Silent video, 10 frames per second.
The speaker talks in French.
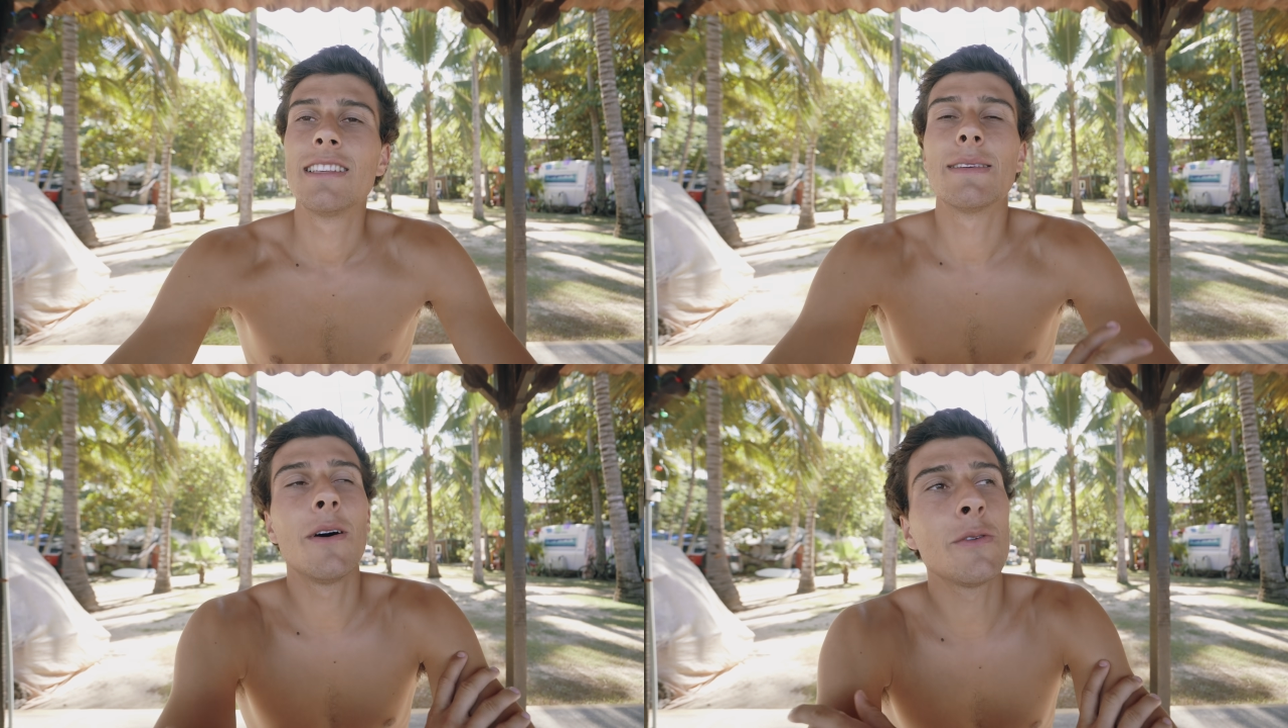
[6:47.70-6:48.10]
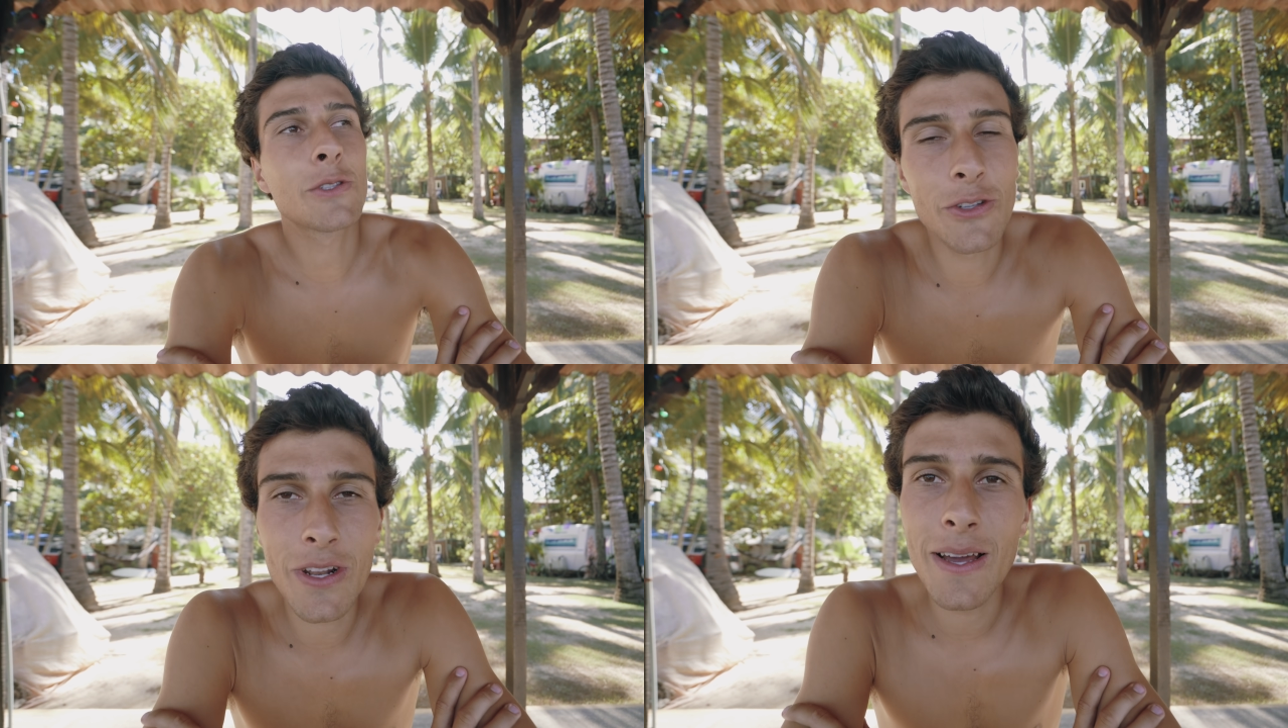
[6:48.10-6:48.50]
C'est marrant parce
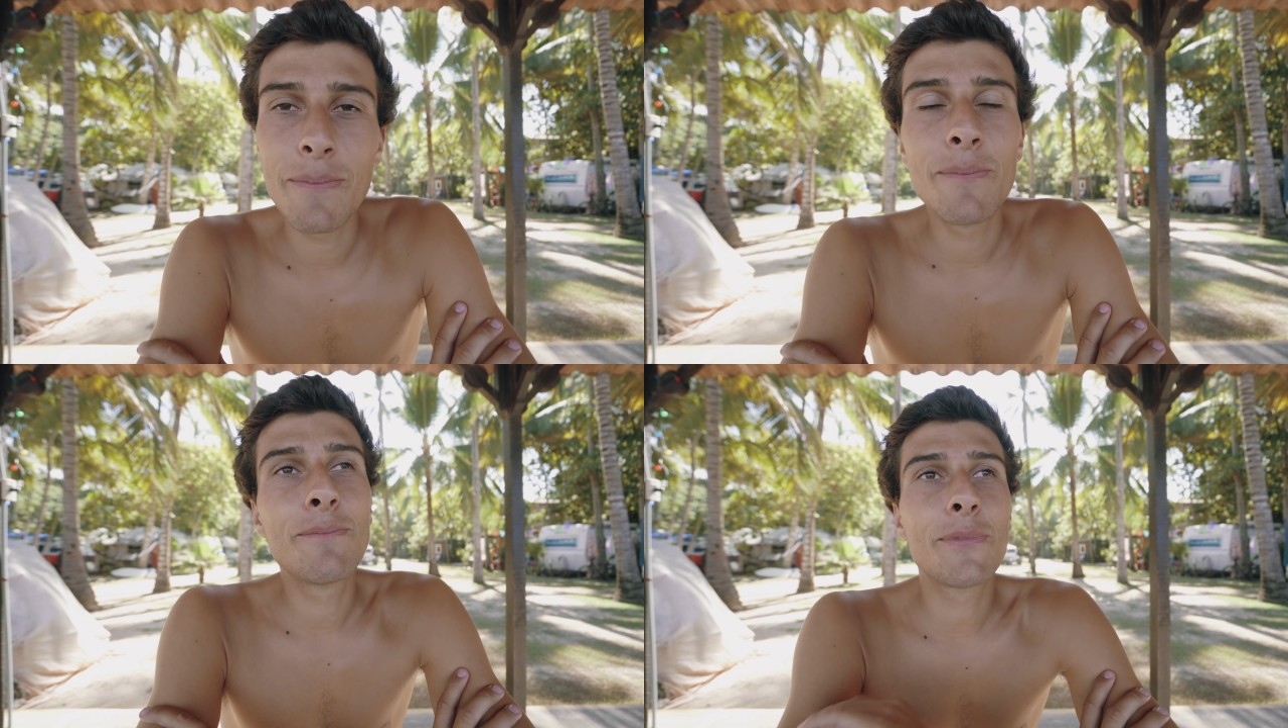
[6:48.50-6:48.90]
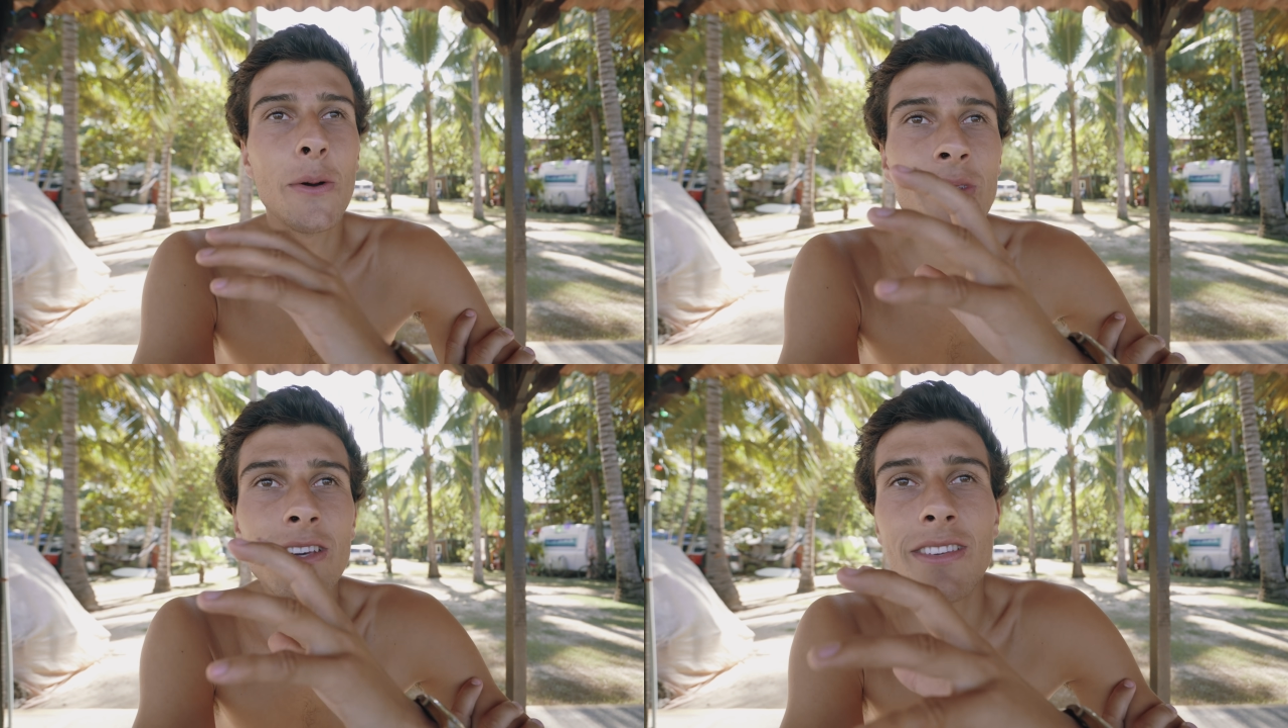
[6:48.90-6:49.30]
que dans la
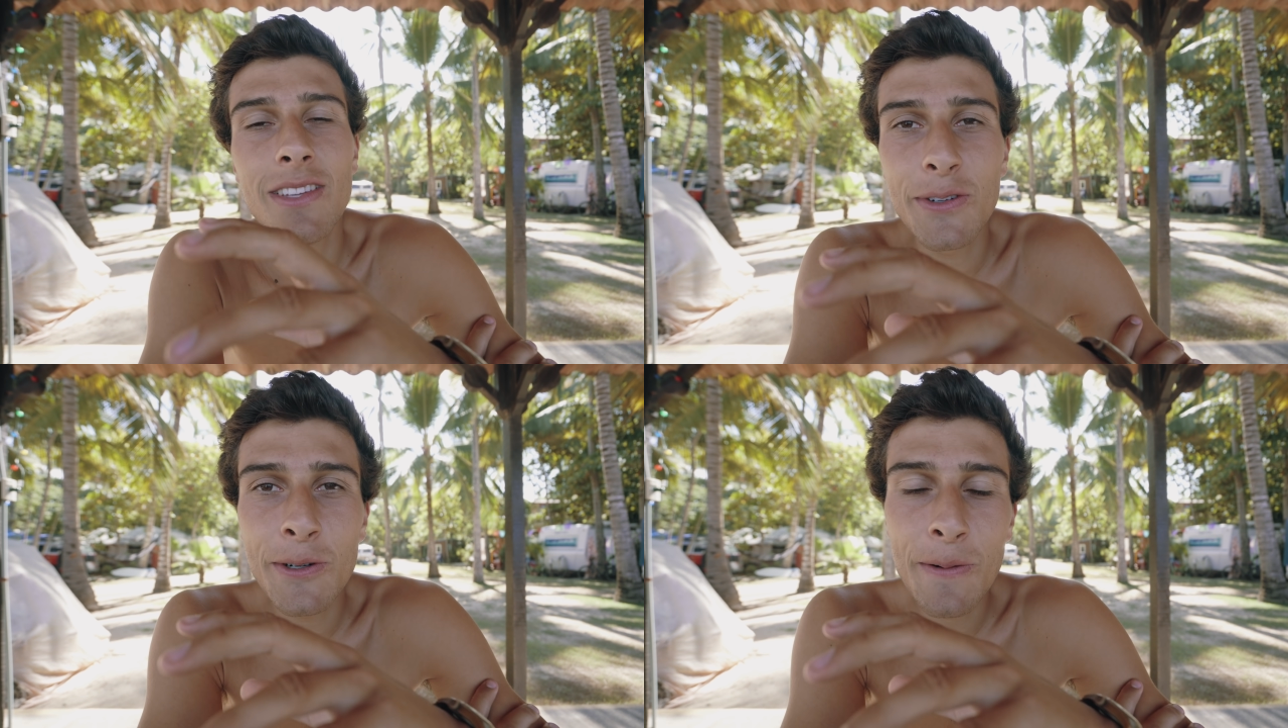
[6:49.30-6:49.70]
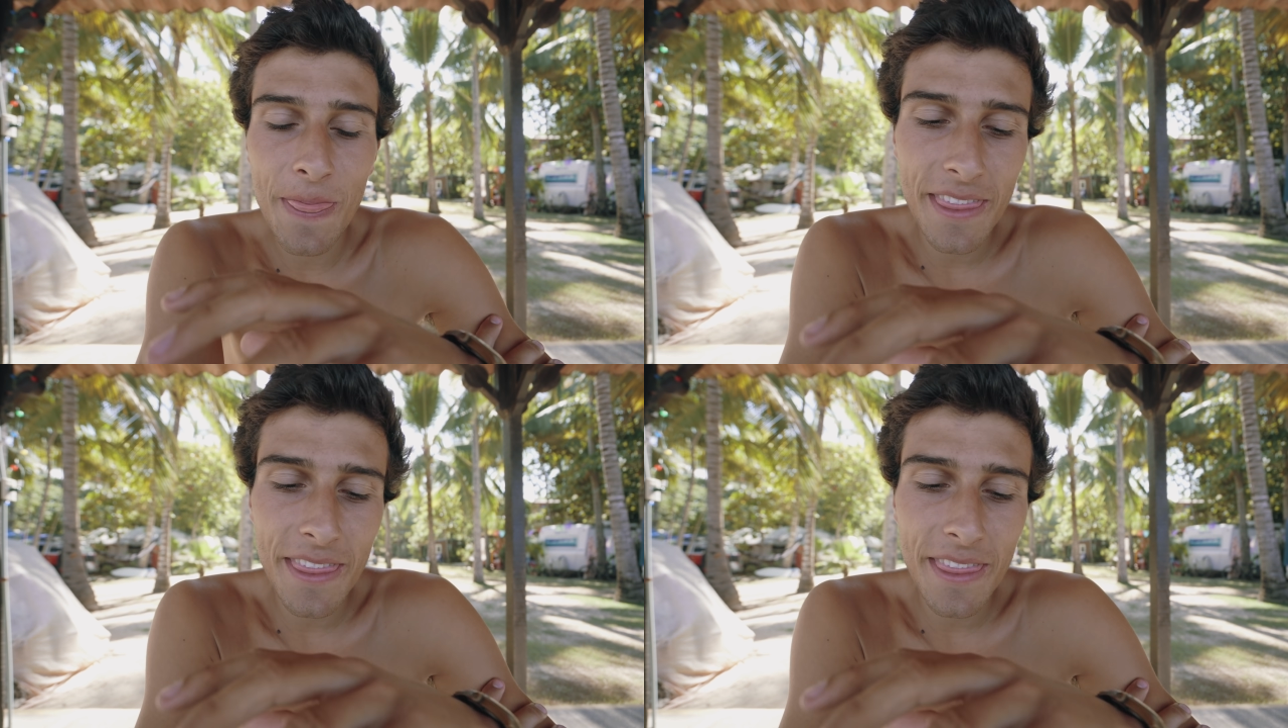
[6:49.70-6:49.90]
première vidéo,